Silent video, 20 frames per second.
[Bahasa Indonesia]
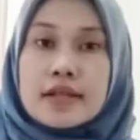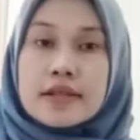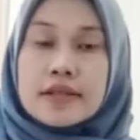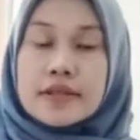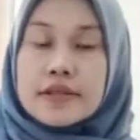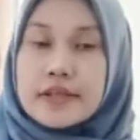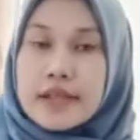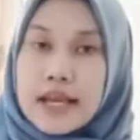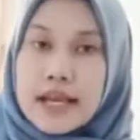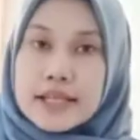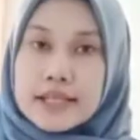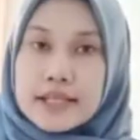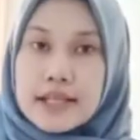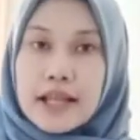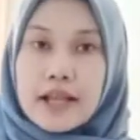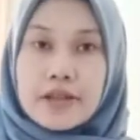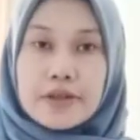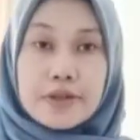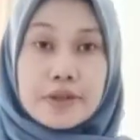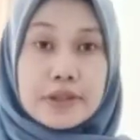Nah,
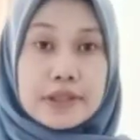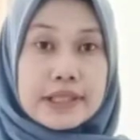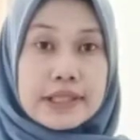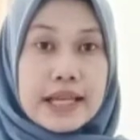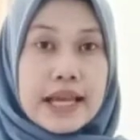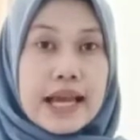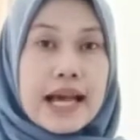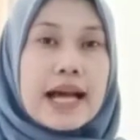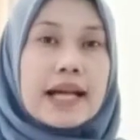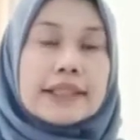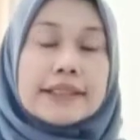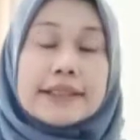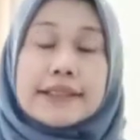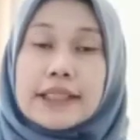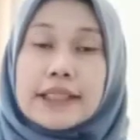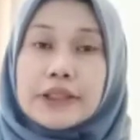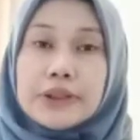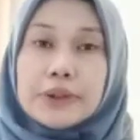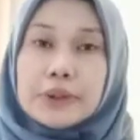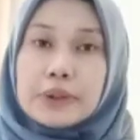selanjutnya
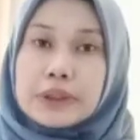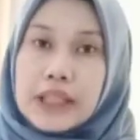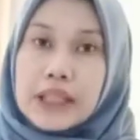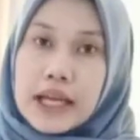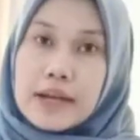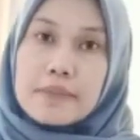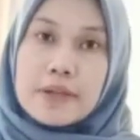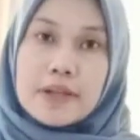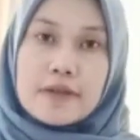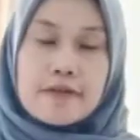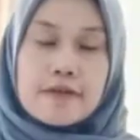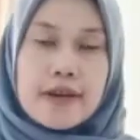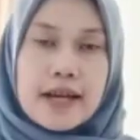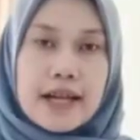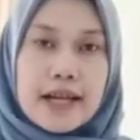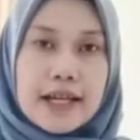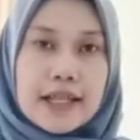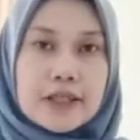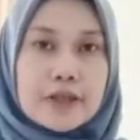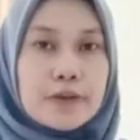ada juga
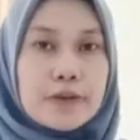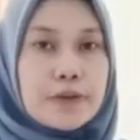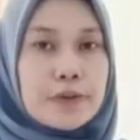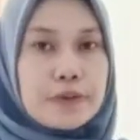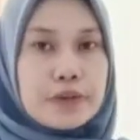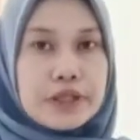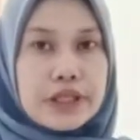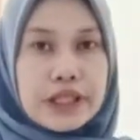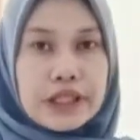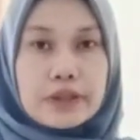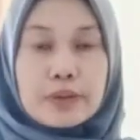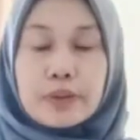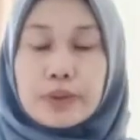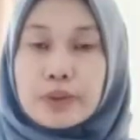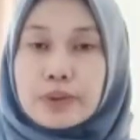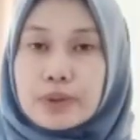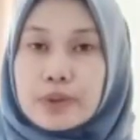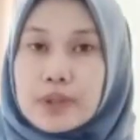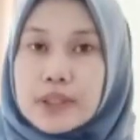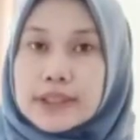manfaat kunyit
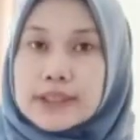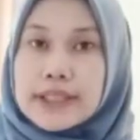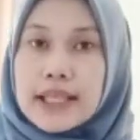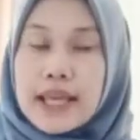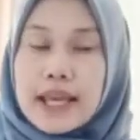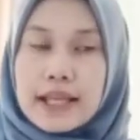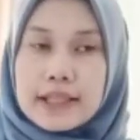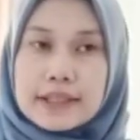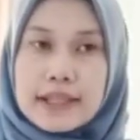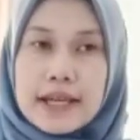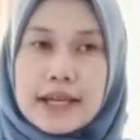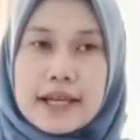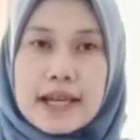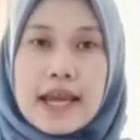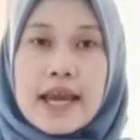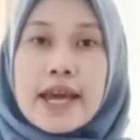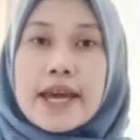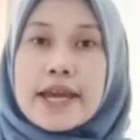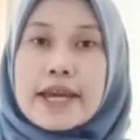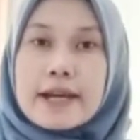untuk kesehatan.
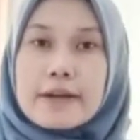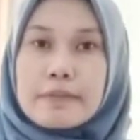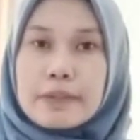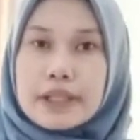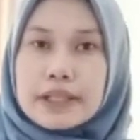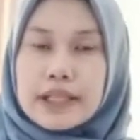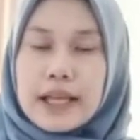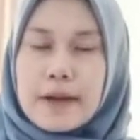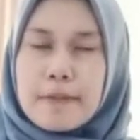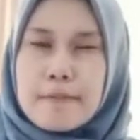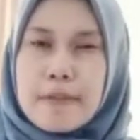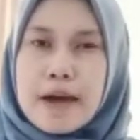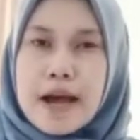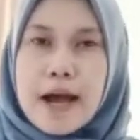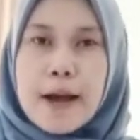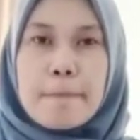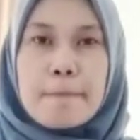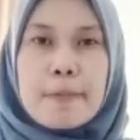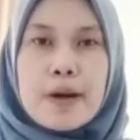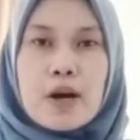Yang
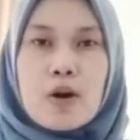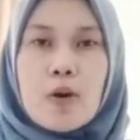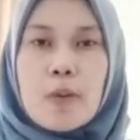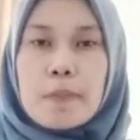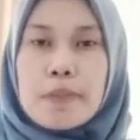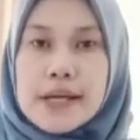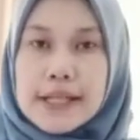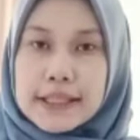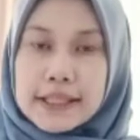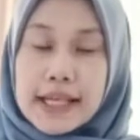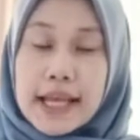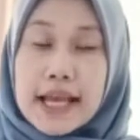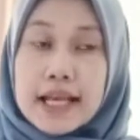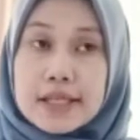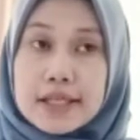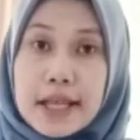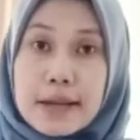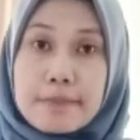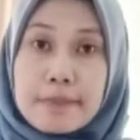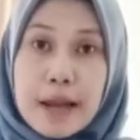pertama, mengobati
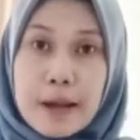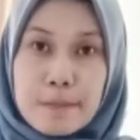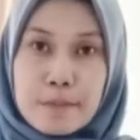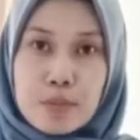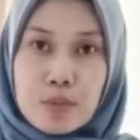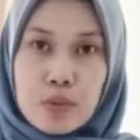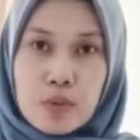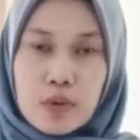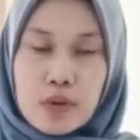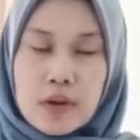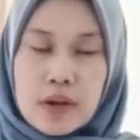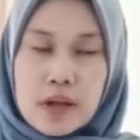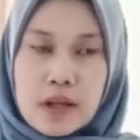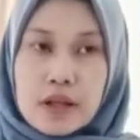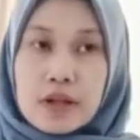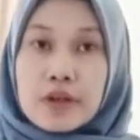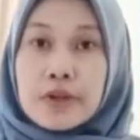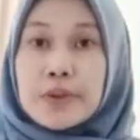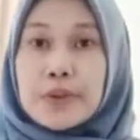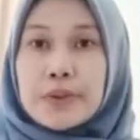asam lambung.
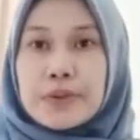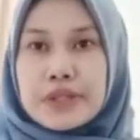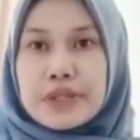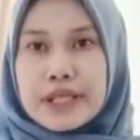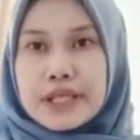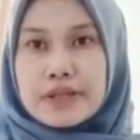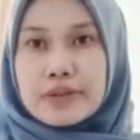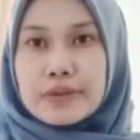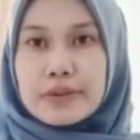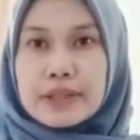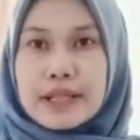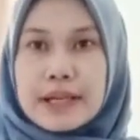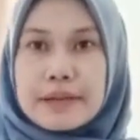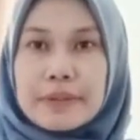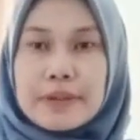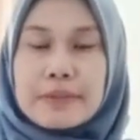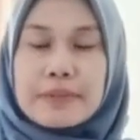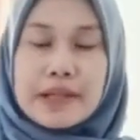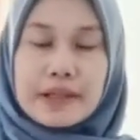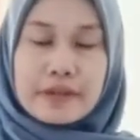Kunyit juga
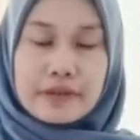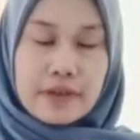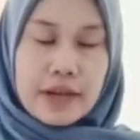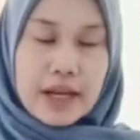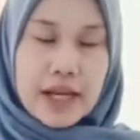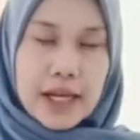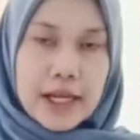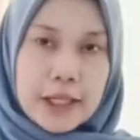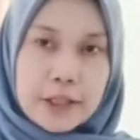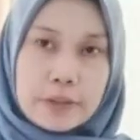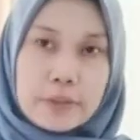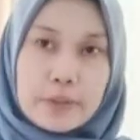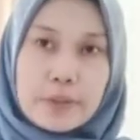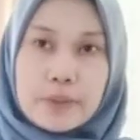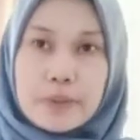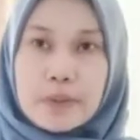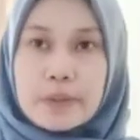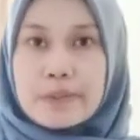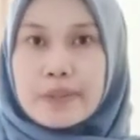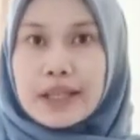bermanfaat
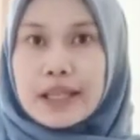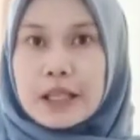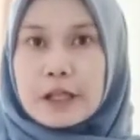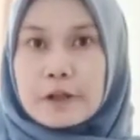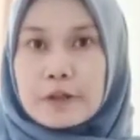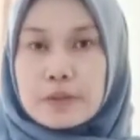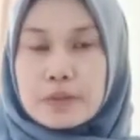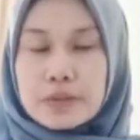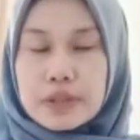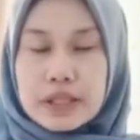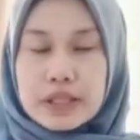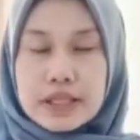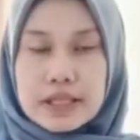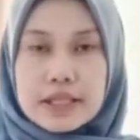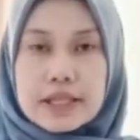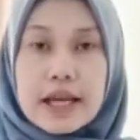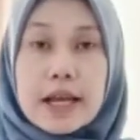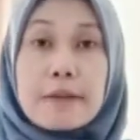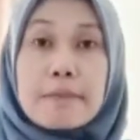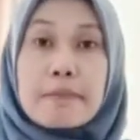untuk melindungi dan